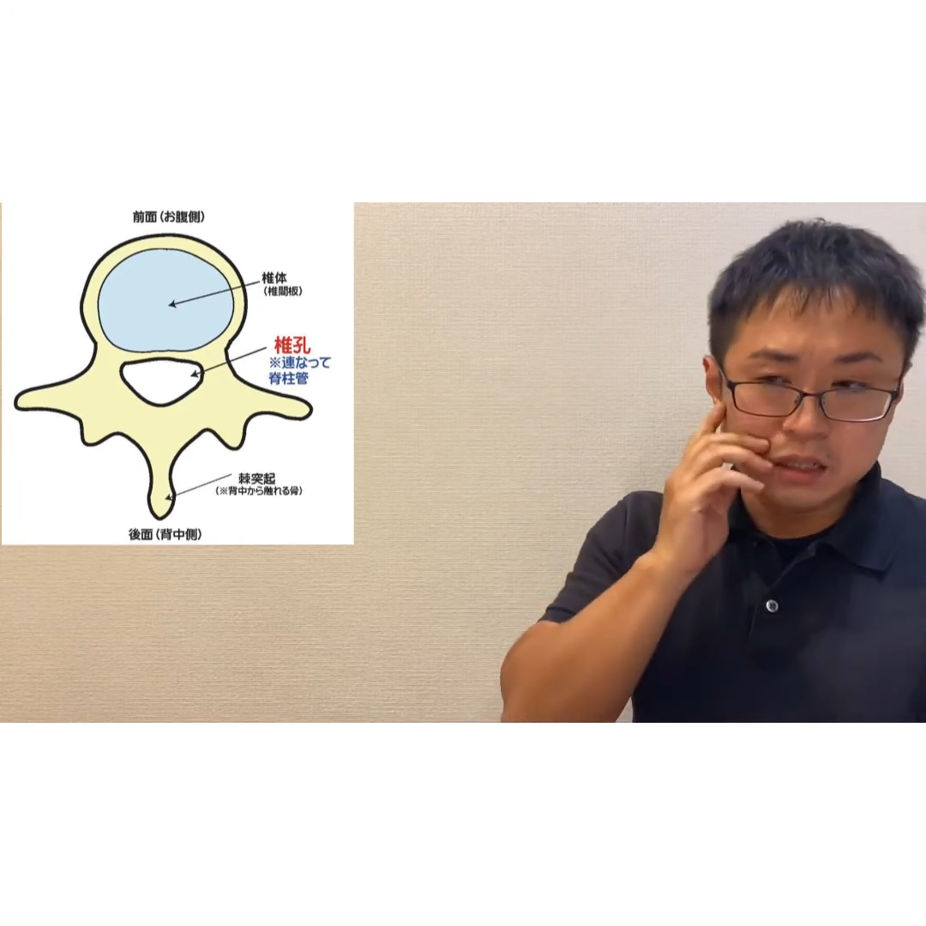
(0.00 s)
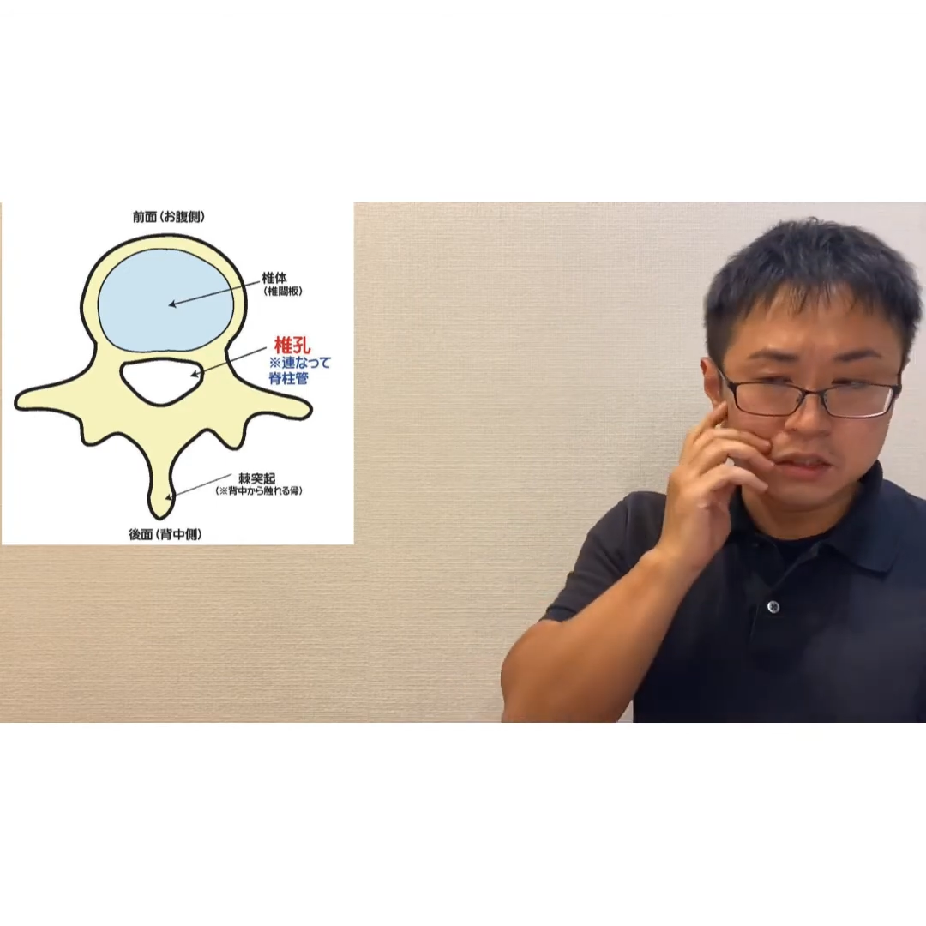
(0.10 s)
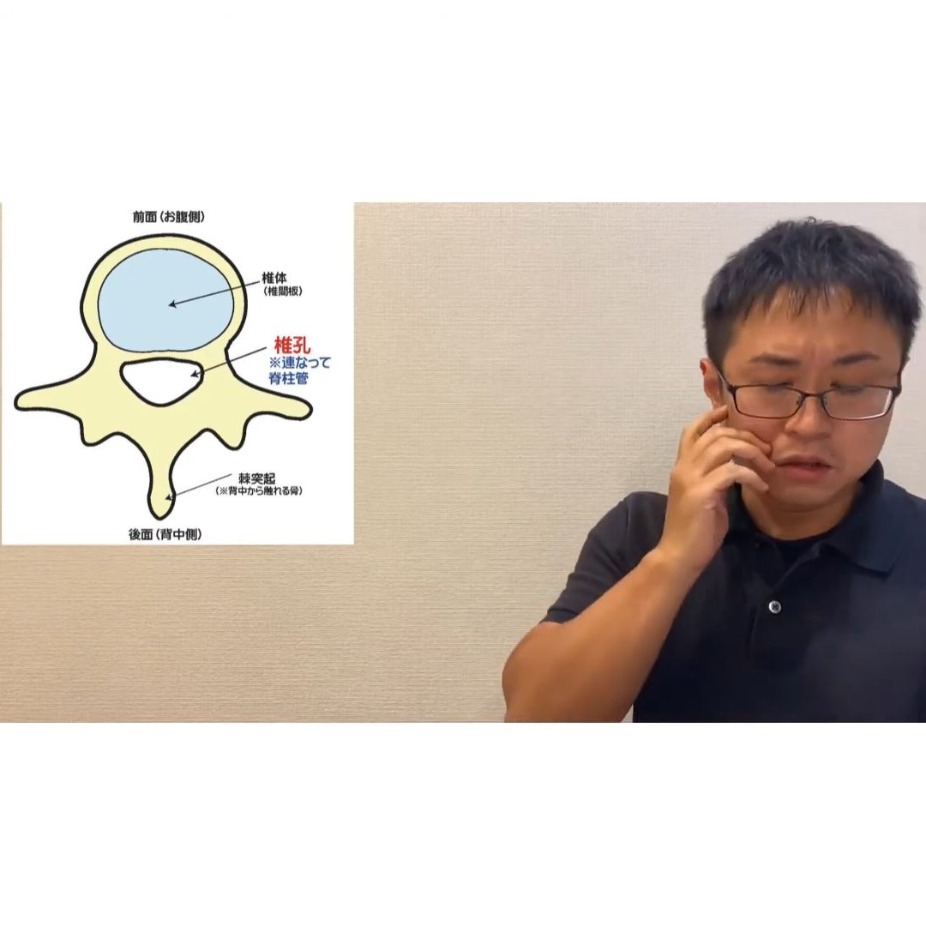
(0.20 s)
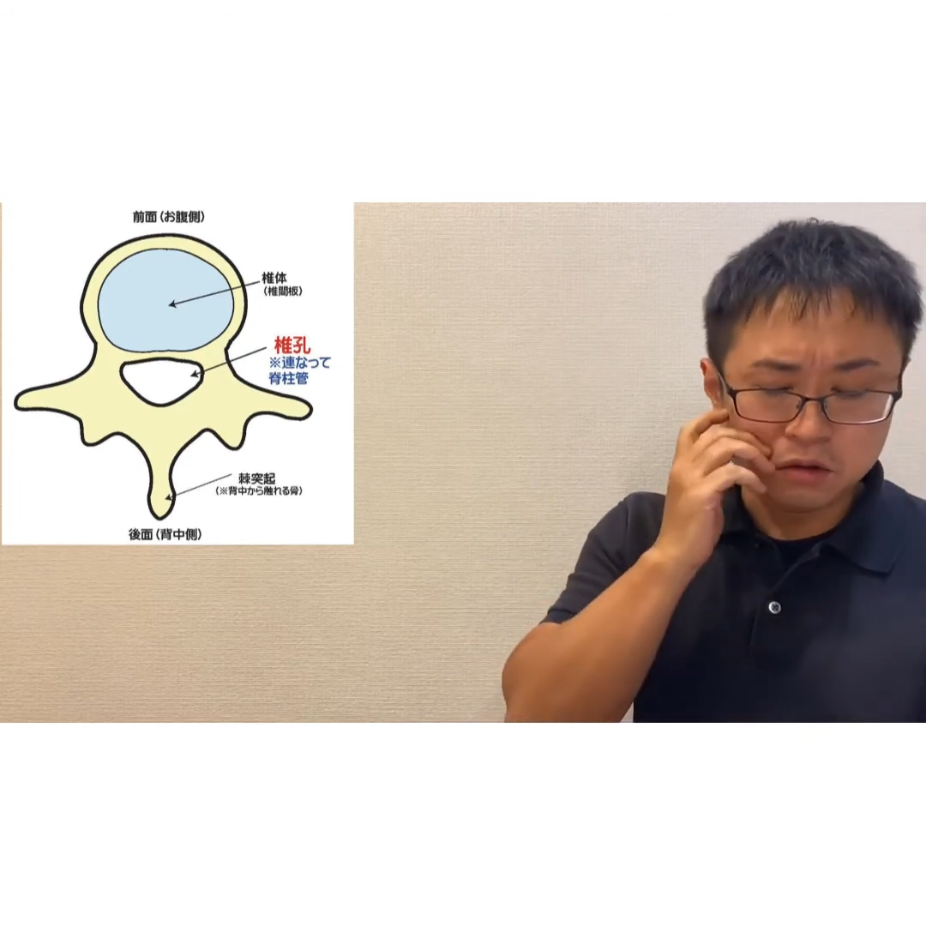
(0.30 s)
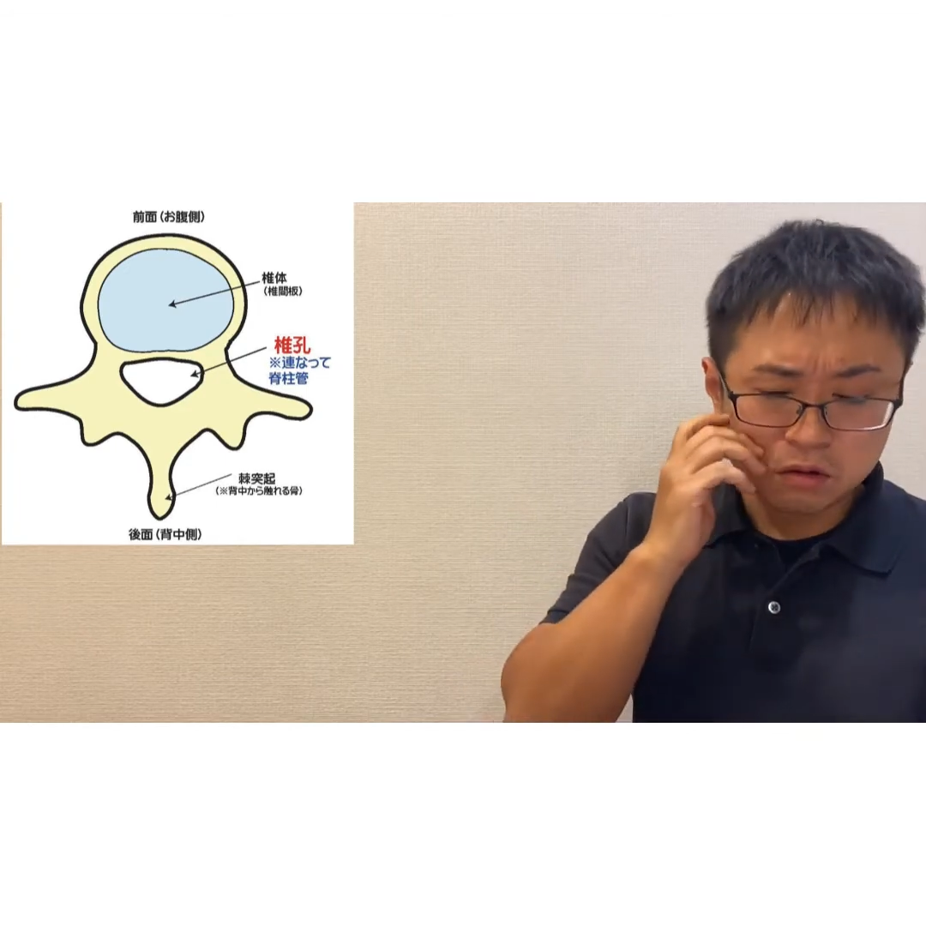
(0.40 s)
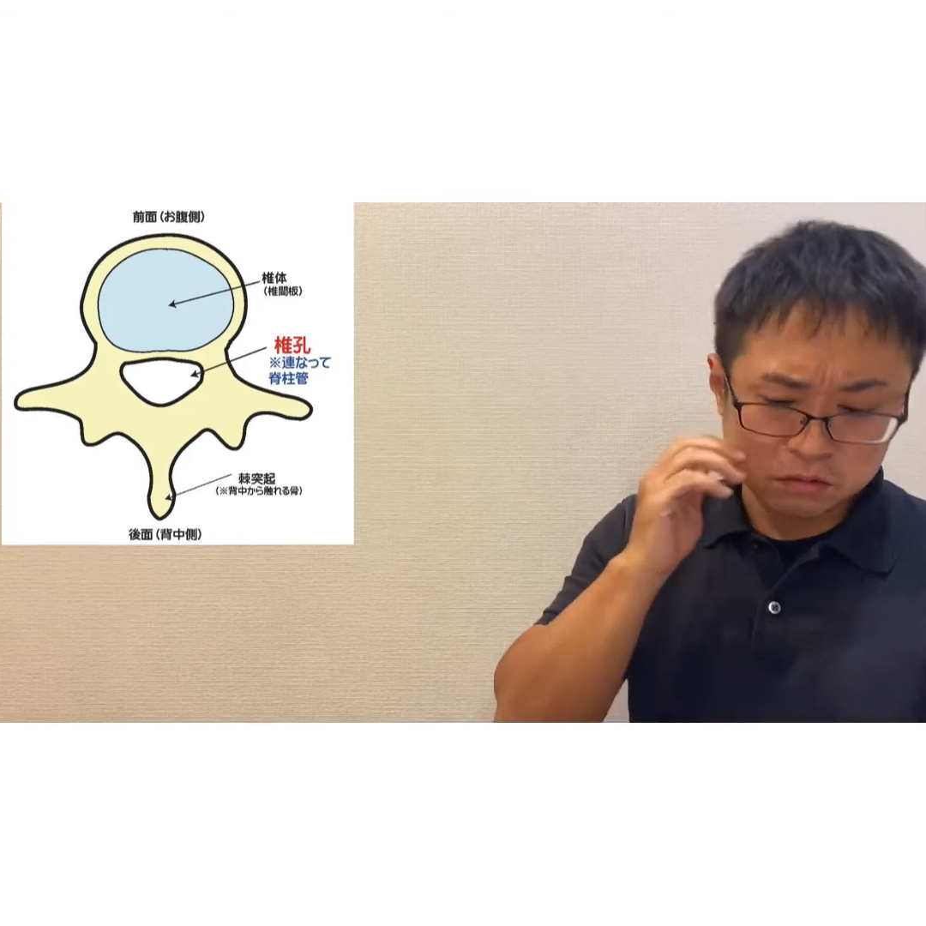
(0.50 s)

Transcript: その